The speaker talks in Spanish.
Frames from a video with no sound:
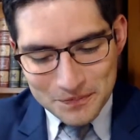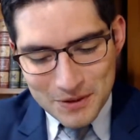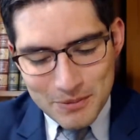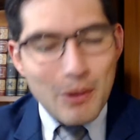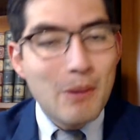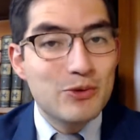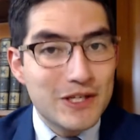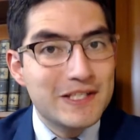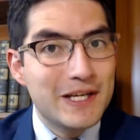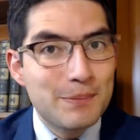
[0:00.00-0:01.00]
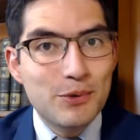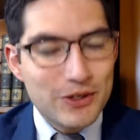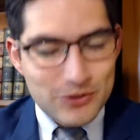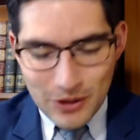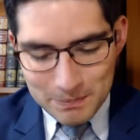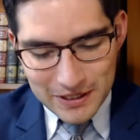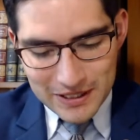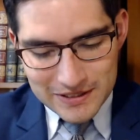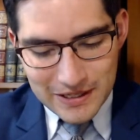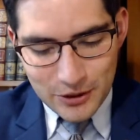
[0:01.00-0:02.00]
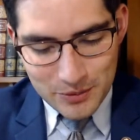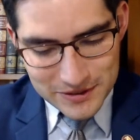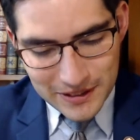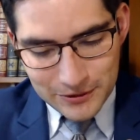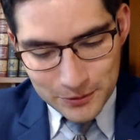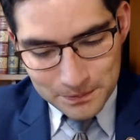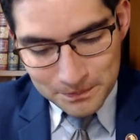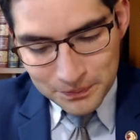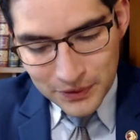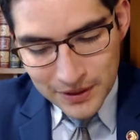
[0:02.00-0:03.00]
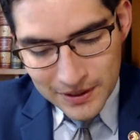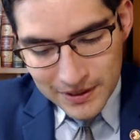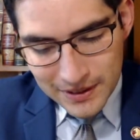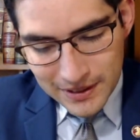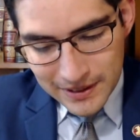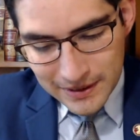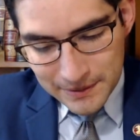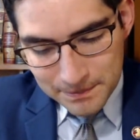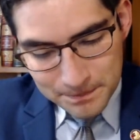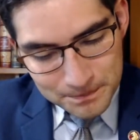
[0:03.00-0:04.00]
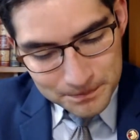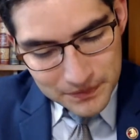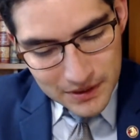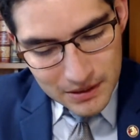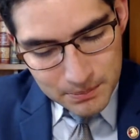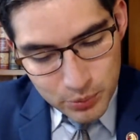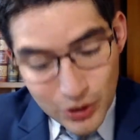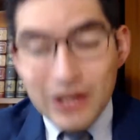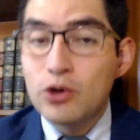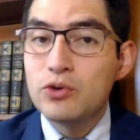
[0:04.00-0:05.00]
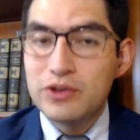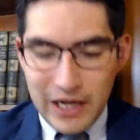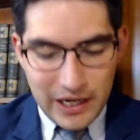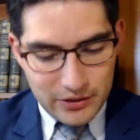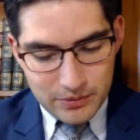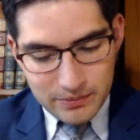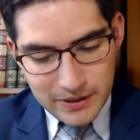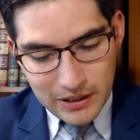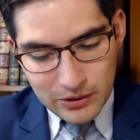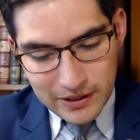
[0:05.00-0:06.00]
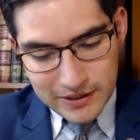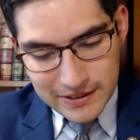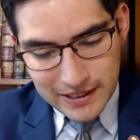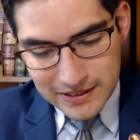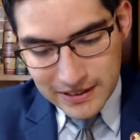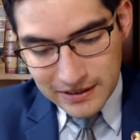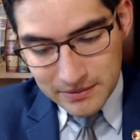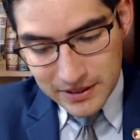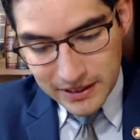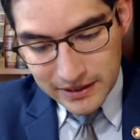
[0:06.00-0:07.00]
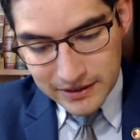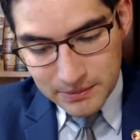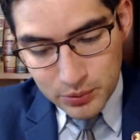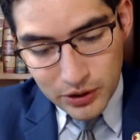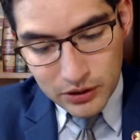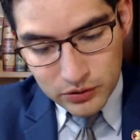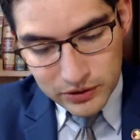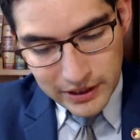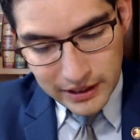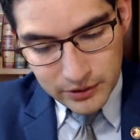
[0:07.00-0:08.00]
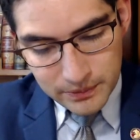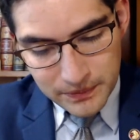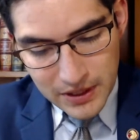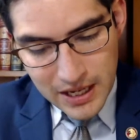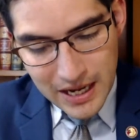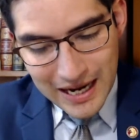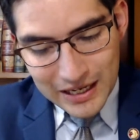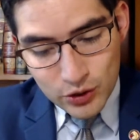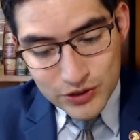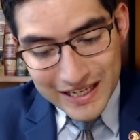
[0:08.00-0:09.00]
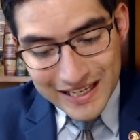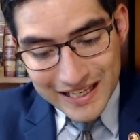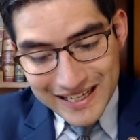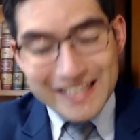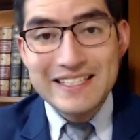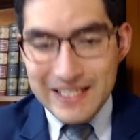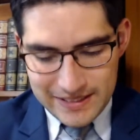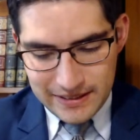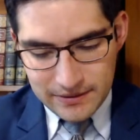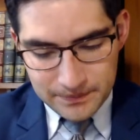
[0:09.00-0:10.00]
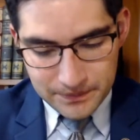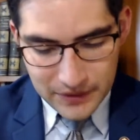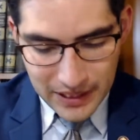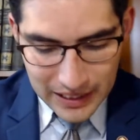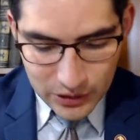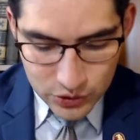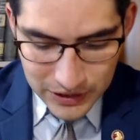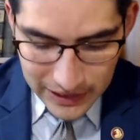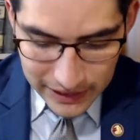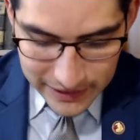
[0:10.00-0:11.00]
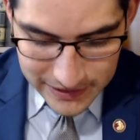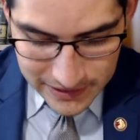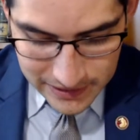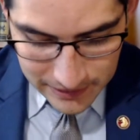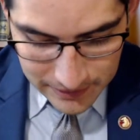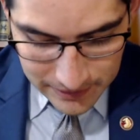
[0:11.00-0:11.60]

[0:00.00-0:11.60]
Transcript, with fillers: Pero vamos a seguir porque esto apenas está comenzando. Eh, por el contrario, mire lo que dice acá Santa Margarita, por el contrario, a los que le resisten, a los que le resisten,